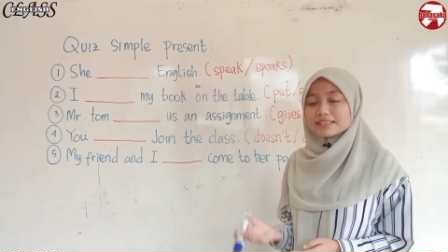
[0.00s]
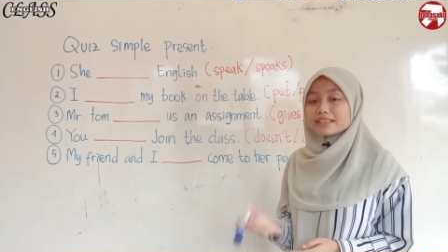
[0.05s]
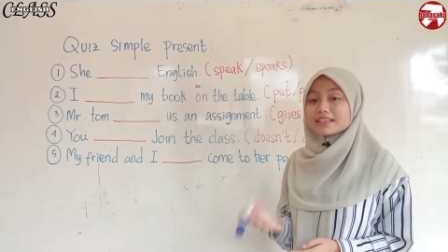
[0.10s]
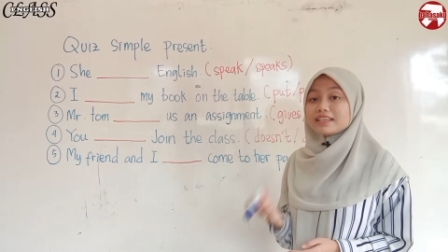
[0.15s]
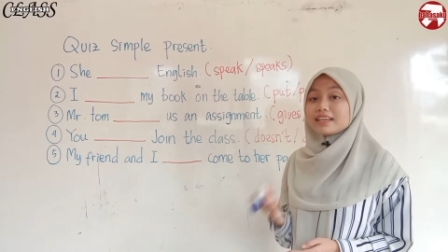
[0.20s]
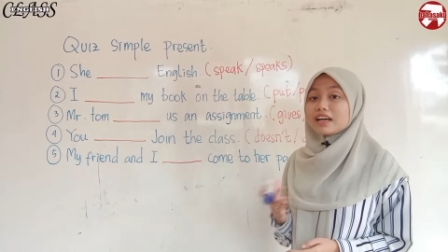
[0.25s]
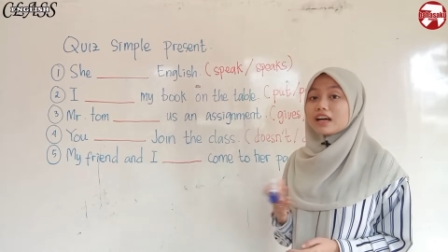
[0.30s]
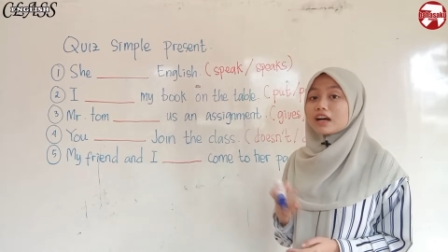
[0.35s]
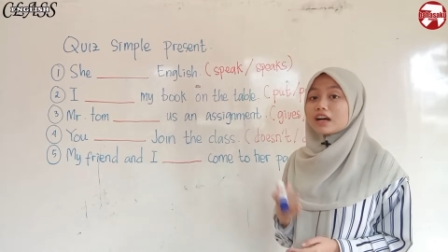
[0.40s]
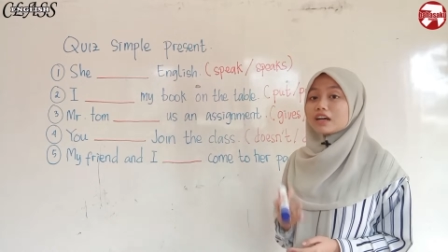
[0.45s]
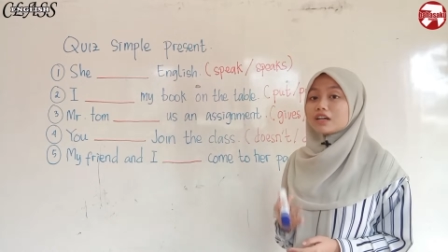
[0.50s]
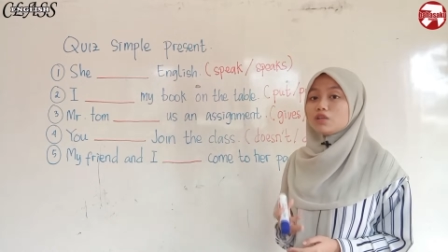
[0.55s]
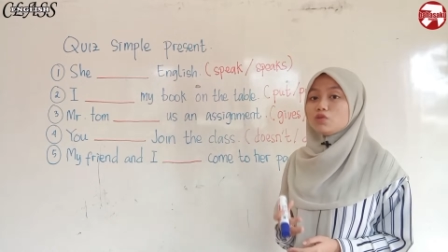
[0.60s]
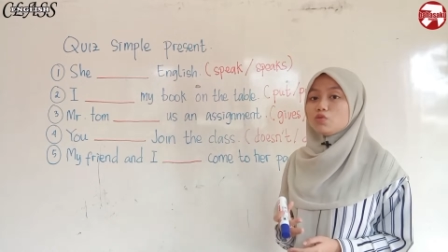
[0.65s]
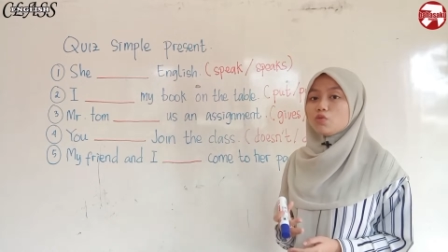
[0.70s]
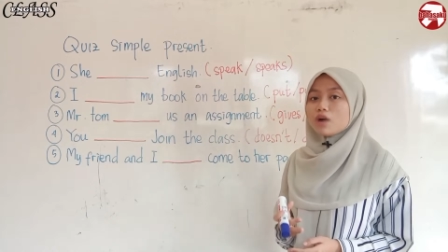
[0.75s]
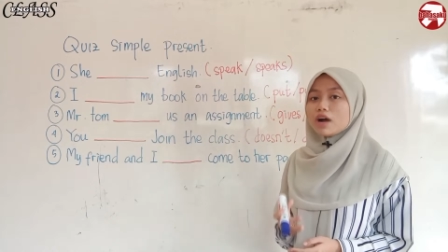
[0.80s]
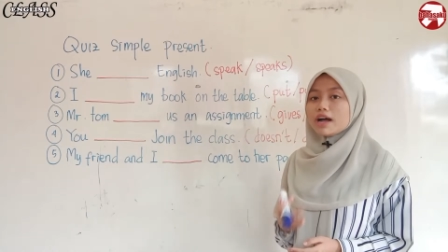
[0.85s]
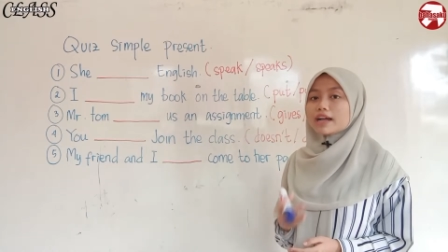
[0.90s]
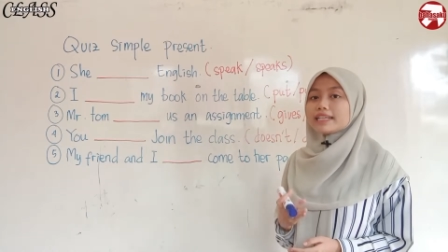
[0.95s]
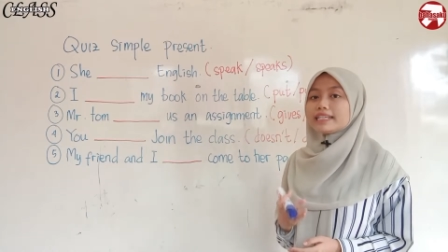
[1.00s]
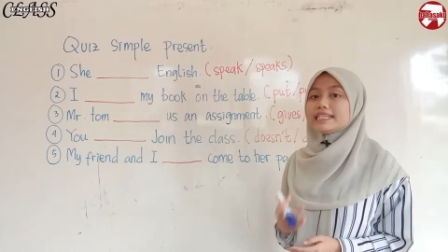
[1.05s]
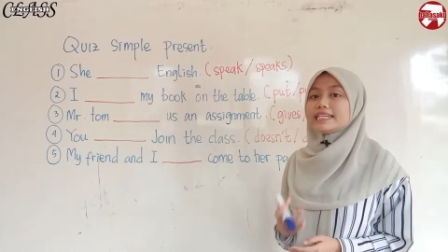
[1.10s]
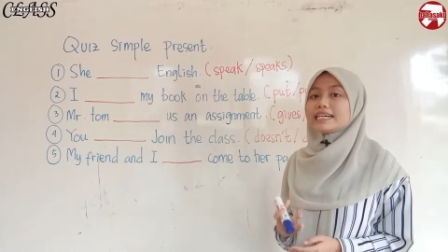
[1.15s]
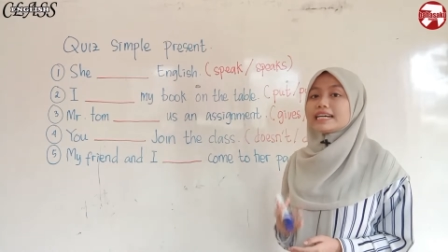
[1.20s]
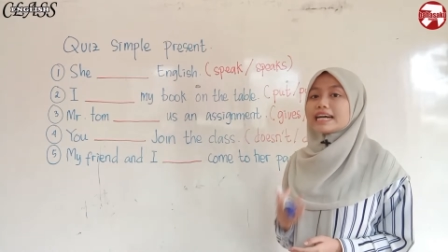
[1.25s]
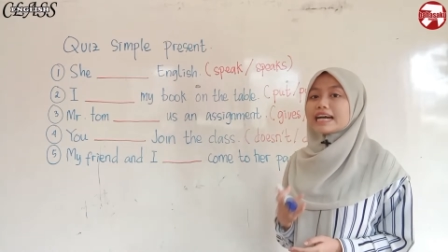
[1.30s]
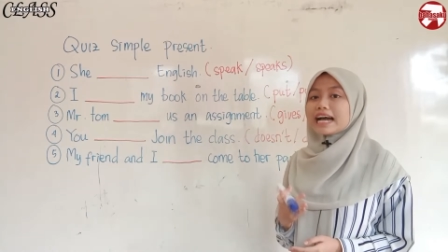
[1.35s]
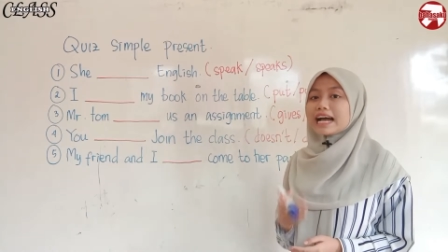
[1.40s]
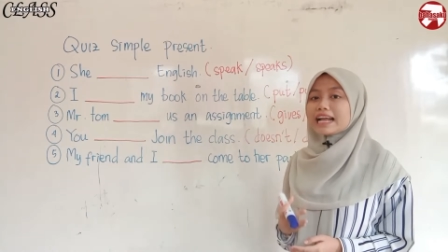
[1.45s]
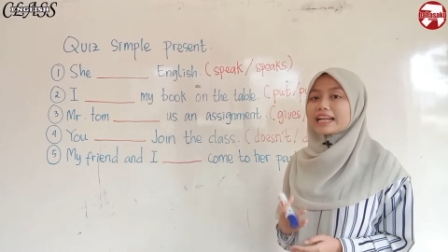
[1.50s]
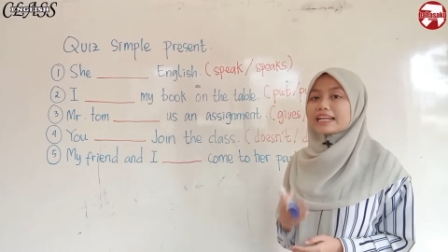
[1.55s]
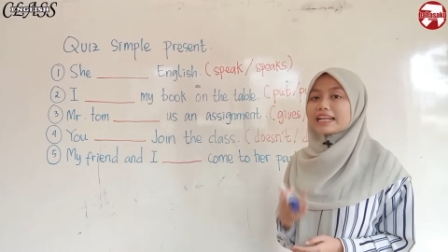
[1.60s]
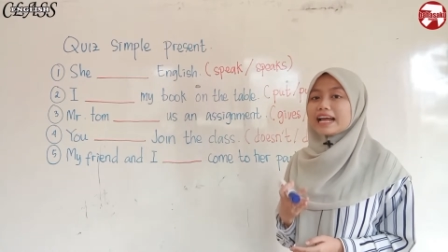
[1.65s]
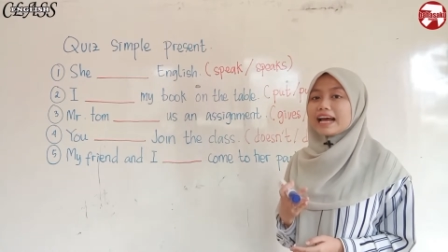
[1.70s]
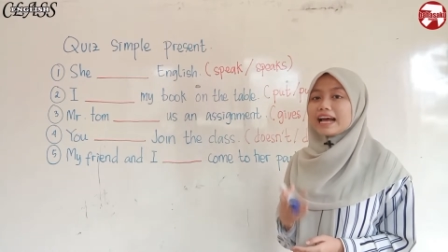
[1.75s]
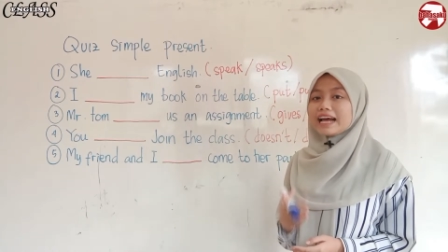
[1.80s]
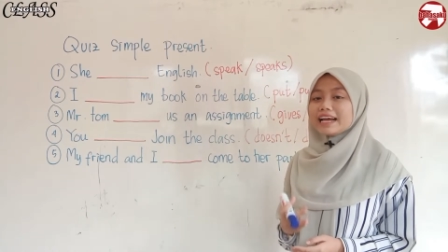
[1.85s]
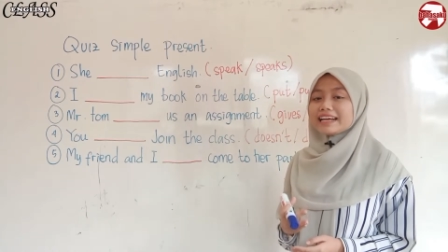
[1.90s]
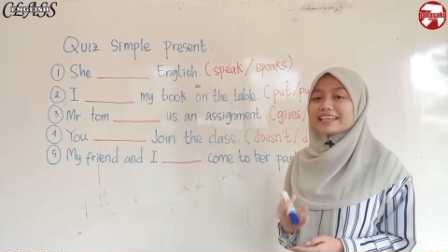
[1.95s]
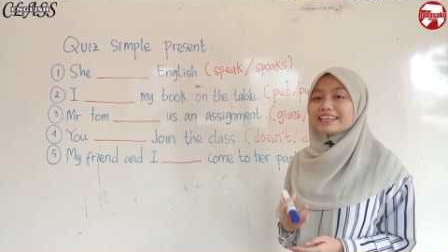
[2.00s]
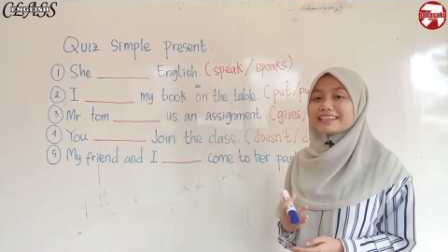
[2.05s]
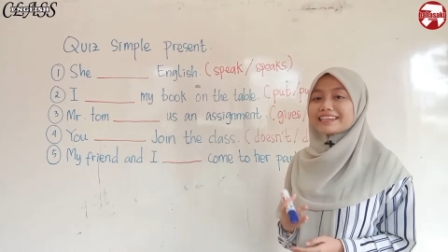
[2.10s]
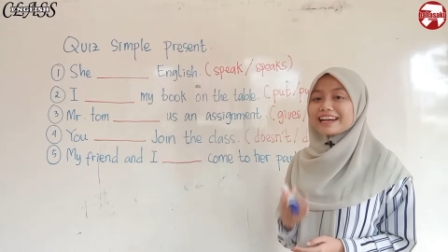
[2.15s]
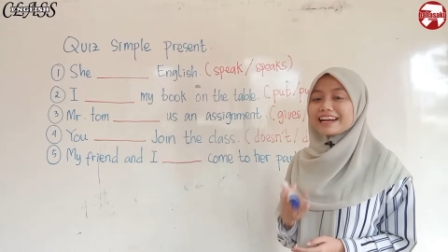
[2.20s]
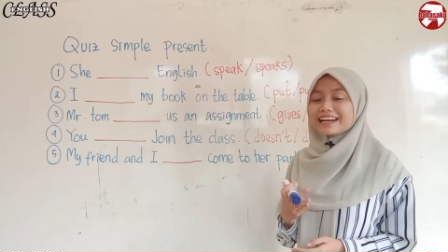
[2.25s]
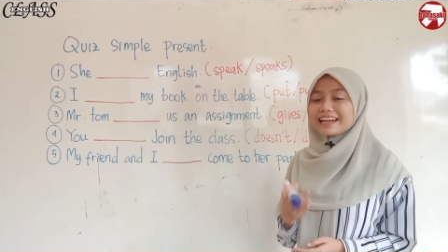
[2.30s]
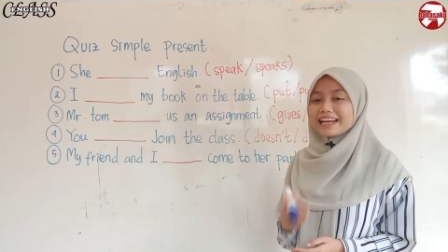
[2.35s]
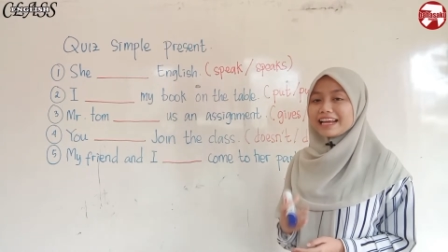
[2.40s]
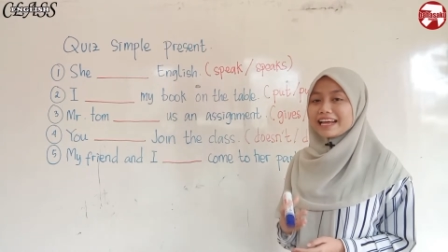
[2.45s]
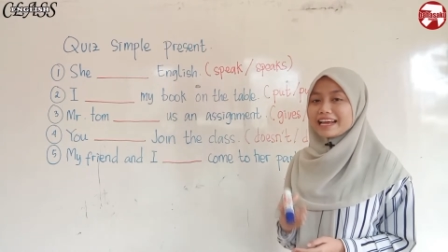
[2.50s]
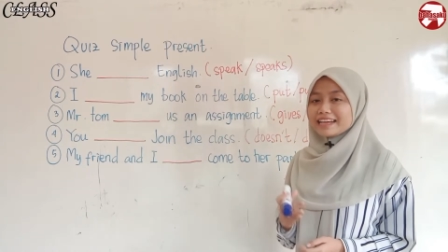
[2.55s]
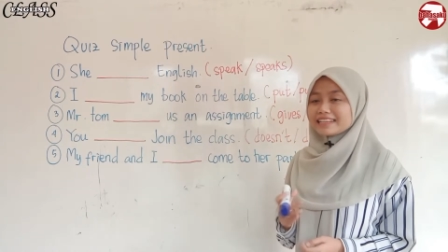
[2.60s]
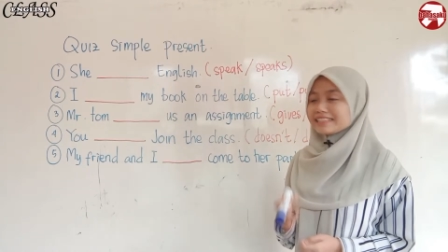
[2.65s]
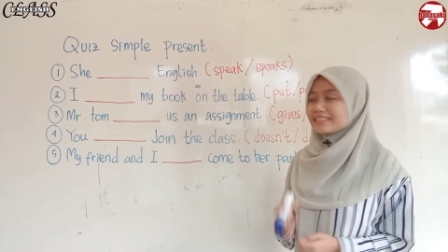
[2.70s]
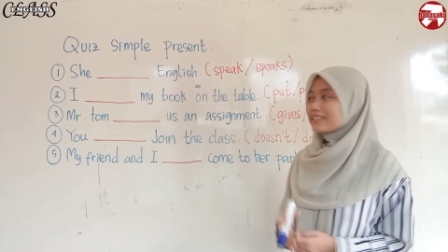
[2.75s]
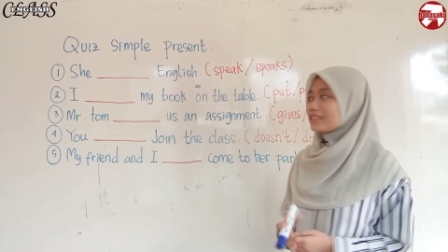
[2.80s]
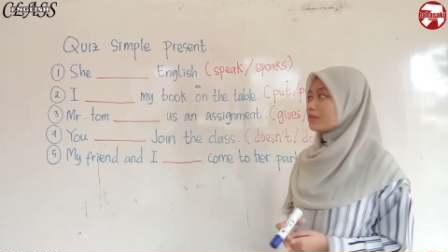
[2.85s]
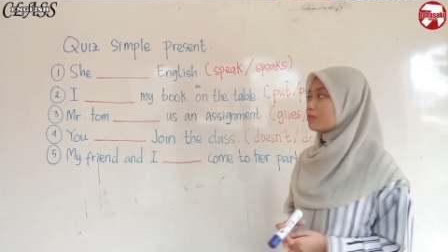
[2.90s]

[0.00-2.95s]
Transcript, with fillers: yang kedua dengan akhiran S.